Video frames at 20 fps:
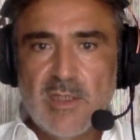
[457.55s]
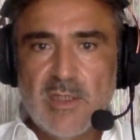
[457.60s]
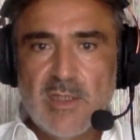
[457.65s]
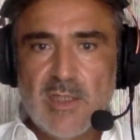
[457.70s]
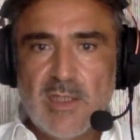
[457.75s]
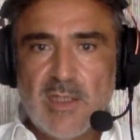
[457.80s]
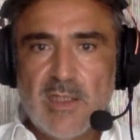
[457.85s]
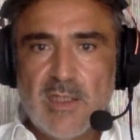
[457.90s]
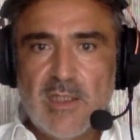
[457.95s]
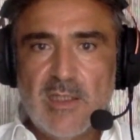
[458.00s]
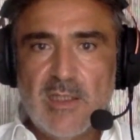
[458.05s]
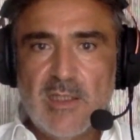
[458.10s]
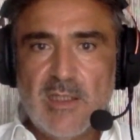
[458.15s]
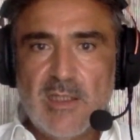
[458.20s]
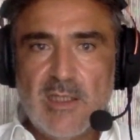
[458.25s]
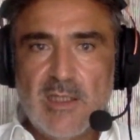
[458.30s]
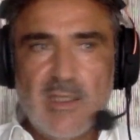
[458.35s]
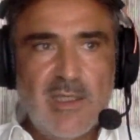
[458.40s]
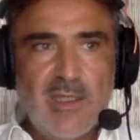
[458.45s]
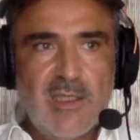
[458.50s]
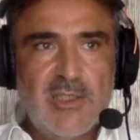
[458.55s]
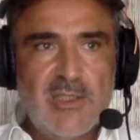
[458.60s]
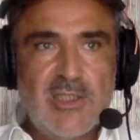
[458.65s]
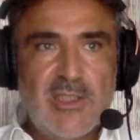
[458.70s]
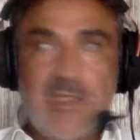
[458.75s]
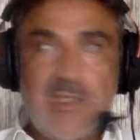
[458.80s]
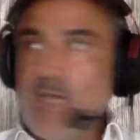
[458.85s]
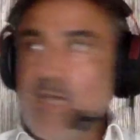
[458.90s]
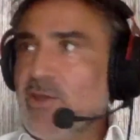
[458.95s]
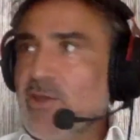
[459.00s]
Et, je
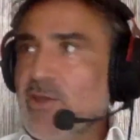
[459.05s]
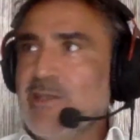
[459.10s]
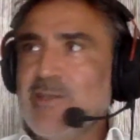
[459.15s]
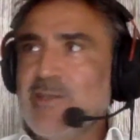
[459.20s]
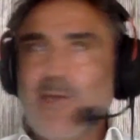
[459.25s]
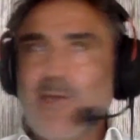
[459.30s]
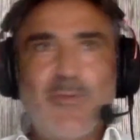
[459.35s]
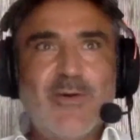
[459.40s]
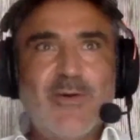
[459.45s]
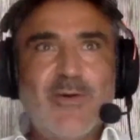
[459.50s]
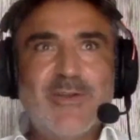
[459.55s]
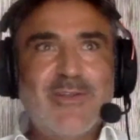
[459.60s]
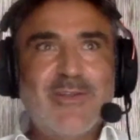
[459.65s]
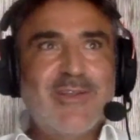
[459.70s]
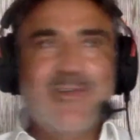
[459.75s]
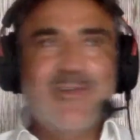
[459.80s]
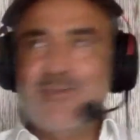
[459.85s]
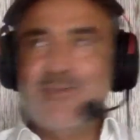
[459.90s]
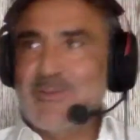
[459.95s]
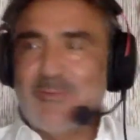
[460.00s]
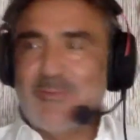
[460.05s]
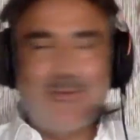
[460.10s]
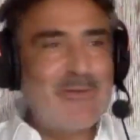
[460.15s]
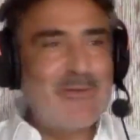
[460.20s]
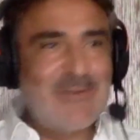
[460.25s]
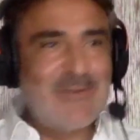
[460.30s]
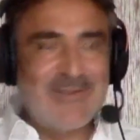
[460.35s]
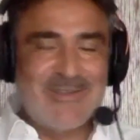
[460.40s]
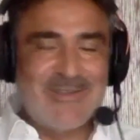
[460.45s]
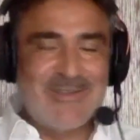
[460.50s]
disais, attendez, stop, attendez, je
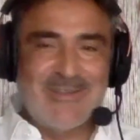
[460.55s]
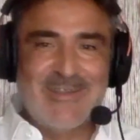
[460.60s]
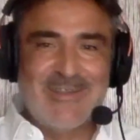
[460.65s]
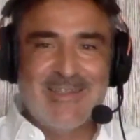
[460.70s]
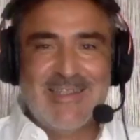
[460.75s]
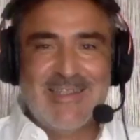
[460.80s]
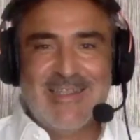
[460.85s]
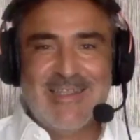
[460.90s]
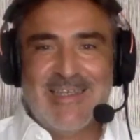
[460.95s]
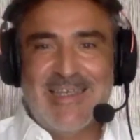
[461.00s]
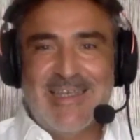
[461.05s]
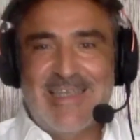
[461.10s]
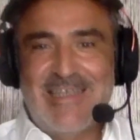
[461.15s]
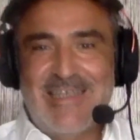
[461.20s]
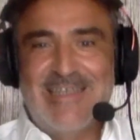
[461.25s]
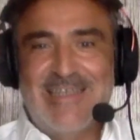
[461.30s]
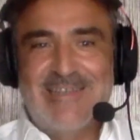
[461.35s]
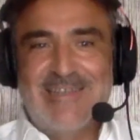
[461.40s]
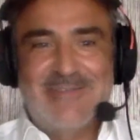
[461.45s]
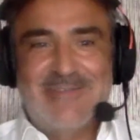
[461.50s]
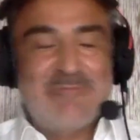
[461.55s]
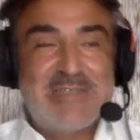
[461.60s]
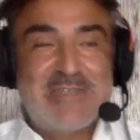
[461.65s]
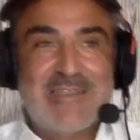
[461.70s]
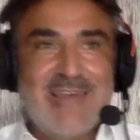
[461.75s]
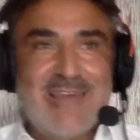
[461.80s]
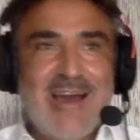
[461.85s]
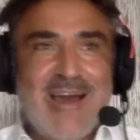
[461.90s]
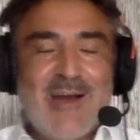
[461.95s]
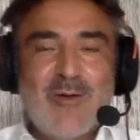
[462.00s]
peux. Euh, et, euh, mais
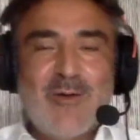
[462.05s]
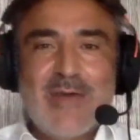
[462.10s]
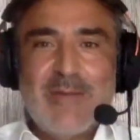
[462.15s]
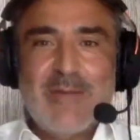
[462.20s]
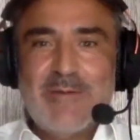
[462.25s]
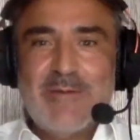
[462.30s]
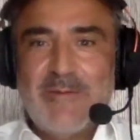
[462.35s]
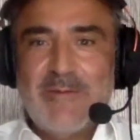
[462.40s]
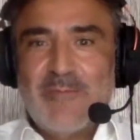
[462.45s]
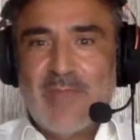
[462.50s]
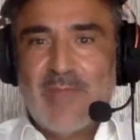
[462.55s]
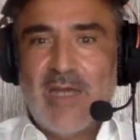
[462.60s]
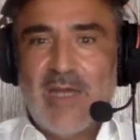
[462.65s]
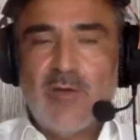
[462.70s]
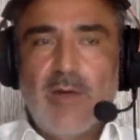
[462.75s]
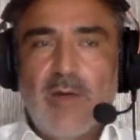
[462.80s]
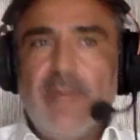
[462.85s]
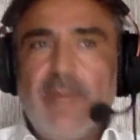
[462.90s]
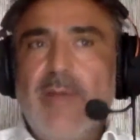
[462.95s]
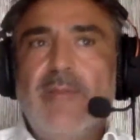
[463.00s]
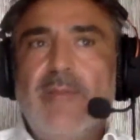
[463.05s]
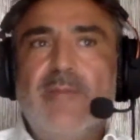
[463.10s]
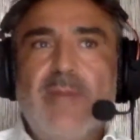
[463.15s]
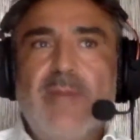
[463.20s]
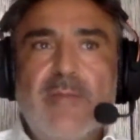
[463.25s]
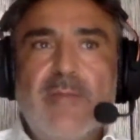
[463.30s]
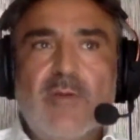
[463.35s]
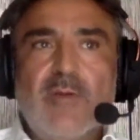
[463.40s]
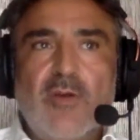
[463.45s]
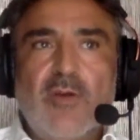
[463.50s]
c'était incroyable, incroyable.
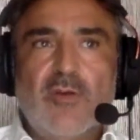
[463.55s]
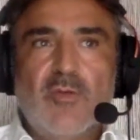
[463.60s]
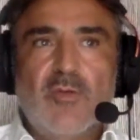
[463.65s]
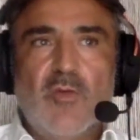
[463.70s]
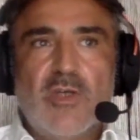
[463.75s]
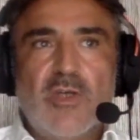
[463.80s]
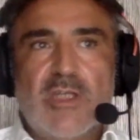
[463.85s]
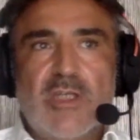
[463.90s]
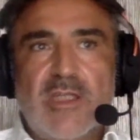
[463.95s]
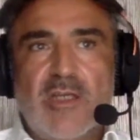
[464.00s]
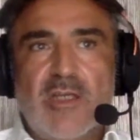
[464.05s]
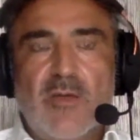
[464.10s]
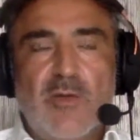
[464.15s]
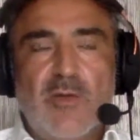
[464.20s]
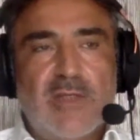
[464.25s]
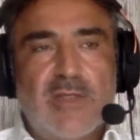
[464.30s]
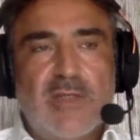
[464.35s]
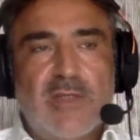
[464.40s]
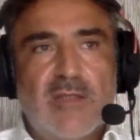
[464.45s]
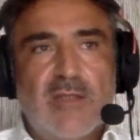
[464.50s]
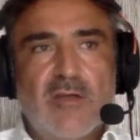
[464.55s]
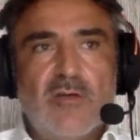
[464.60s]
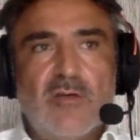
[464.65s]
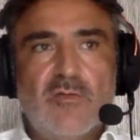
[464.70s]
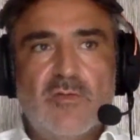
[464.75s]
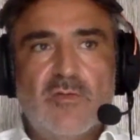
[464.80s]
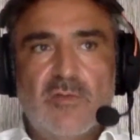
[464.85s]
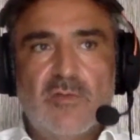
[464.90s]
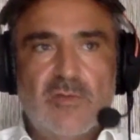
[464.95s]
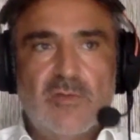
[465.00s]
Même, quand moi j'étais
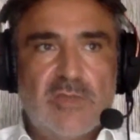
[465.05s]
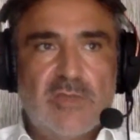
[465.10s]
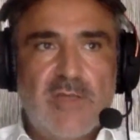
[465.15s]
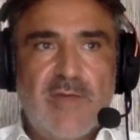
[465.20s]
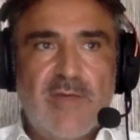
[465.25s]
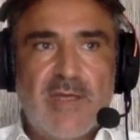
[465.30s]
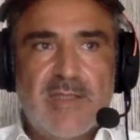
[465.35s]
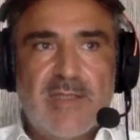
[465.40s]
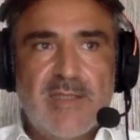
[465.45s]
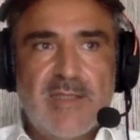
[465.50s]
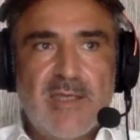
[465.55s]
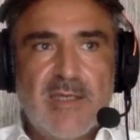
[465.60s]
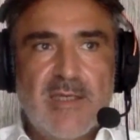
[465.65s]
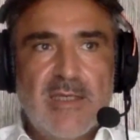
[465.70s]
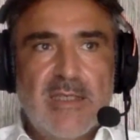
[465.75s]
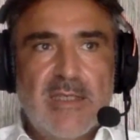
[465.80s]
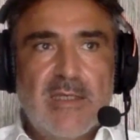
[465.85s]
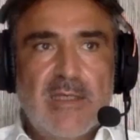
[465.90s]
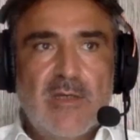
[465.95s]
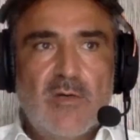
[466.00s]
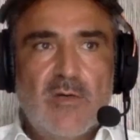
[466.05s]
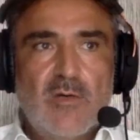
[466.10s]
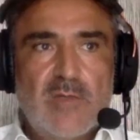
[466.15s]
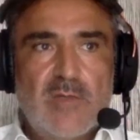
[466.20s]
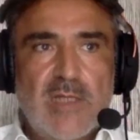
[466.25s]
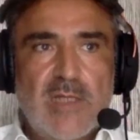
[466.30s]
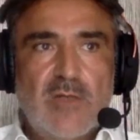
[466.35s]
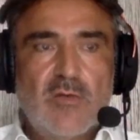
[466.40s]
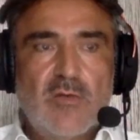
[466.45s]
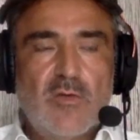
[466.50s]
commentateur, j'avais accès aux
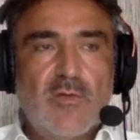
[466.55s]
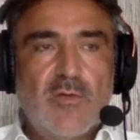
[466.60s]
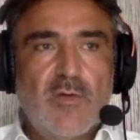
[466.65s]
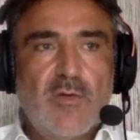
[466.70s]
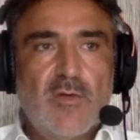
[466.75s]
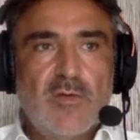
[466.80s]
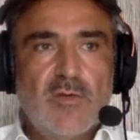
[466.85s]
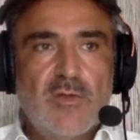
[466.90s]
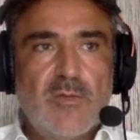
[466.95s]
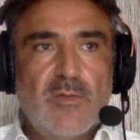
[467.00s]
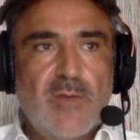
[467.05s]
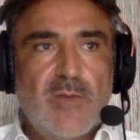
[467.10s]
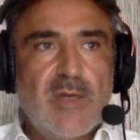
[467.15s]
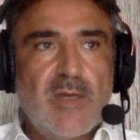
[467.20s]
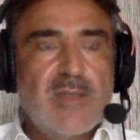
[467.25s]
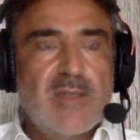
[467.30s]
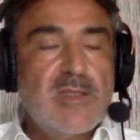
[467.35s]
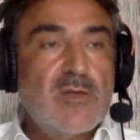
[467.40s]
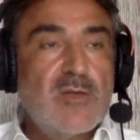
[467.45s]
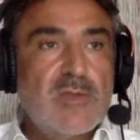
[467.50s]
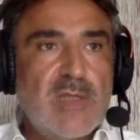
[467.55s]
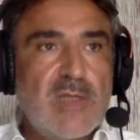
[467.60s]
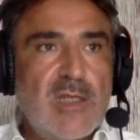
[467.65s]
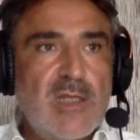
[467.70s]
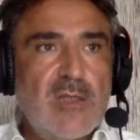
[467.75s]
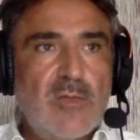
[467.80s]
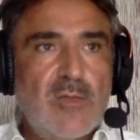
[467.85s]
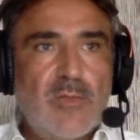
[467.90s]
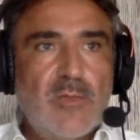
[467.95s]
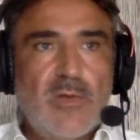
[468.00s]
salles de conférences de presse à
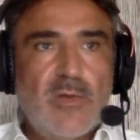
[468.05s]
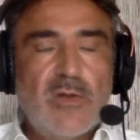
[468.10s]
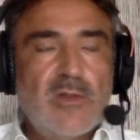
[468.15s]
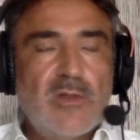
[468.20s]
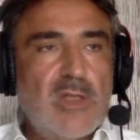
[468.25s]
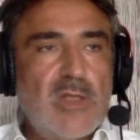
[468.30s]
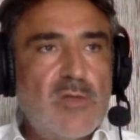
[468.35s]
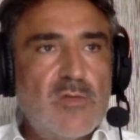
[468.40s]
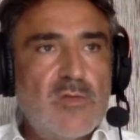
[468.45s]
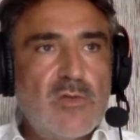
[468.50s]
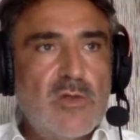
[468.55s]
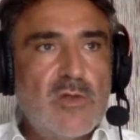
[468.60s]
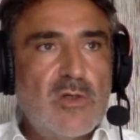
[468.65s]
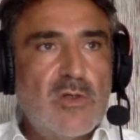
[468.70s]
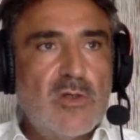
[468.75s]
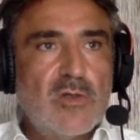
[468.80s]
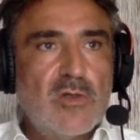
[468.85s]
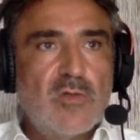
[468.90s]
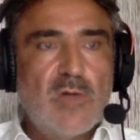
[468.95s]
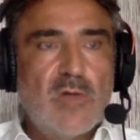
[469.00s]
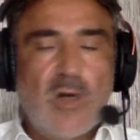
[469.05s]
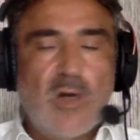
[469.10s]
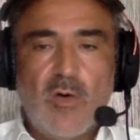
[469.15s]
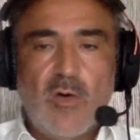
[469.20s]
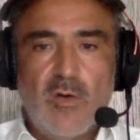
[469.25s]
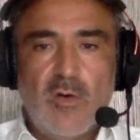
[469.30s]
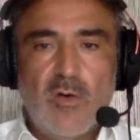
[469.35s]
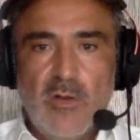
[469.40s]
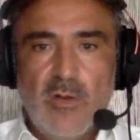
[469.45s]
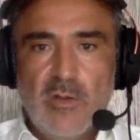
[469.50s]
l'Australian Open, à New York ou à
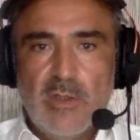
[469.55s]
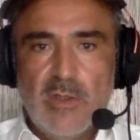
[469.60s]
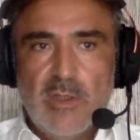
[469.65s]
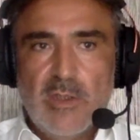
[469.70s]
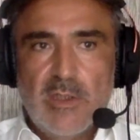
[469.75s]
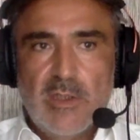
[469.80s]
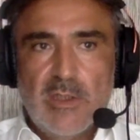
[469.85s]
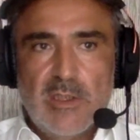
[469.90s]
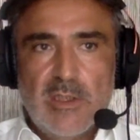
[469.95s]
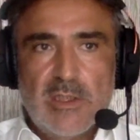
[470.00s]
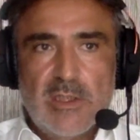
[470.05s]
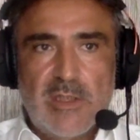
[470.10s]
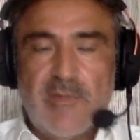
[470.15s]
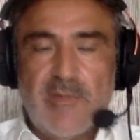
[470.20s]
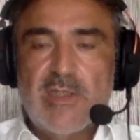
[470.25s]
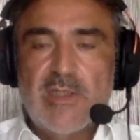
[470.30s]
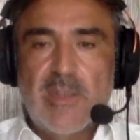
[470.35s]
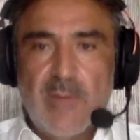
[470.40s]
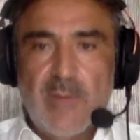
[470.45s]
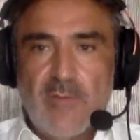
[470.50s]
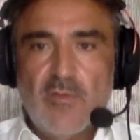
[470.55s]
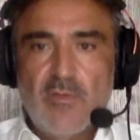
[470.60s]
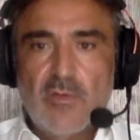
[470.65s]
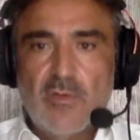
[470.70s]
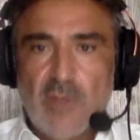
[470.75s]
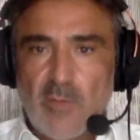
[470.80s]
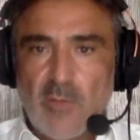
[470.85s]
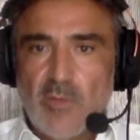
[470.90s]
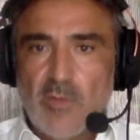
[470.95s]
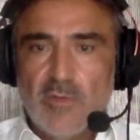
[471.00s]
Roland, j'avais jamais vu
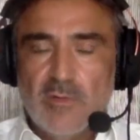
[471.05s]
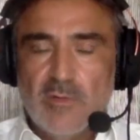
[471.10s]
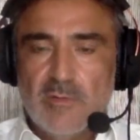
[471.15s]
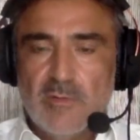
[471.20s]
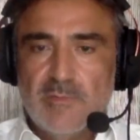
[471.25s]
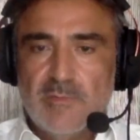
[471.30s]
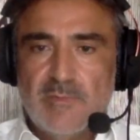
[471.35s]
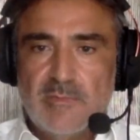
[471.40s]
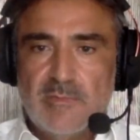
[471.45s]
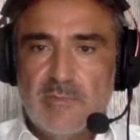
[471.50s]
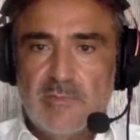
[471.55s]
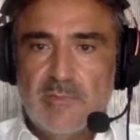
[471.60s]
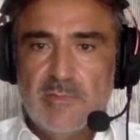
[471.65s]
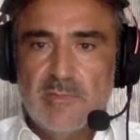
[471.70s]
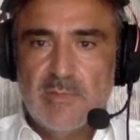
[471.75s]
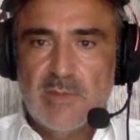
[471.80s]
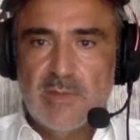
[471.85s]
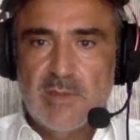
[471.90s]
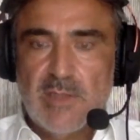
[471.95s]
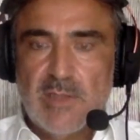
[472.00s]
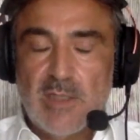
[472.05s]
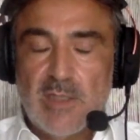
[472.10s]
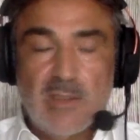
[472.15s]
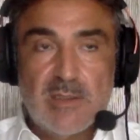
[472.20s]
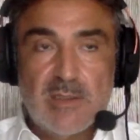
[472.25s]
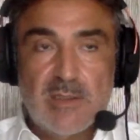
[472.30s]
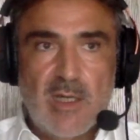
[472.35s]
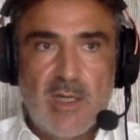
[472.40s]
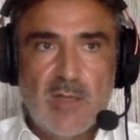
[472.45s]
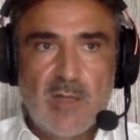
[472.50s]
autant de monde. C'est
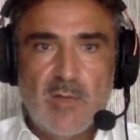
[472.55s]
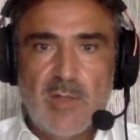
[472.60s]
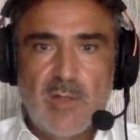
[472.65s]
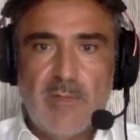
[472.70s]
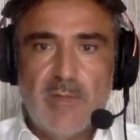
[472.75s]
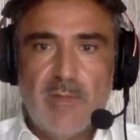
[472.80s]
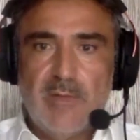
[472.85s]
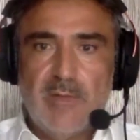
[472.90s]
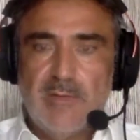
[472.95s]
incroyable.